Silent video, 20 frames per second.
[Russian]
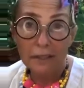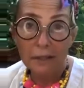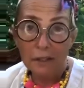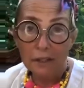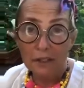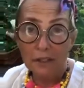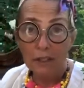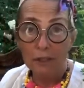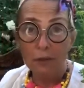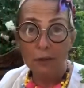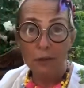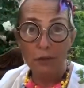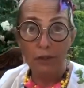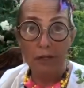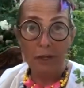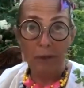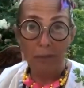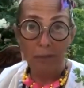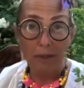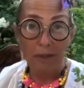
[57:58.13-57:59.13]
Целую
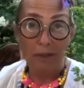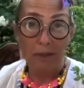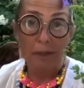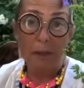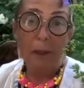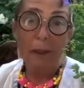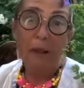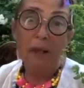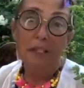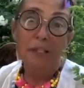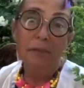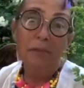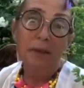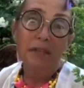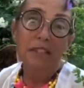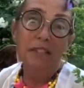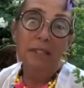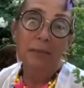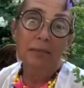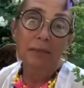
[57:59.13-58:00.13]
крепко.
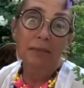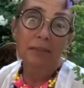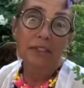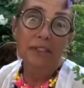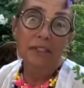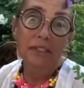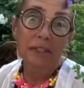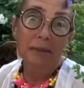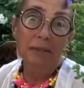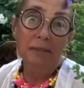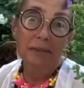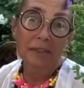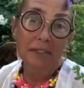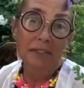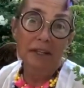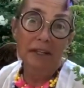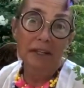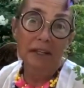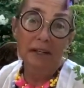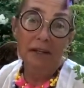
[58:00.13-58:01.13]
Спасибо всем
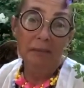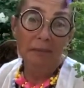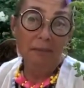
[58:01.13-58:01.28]
за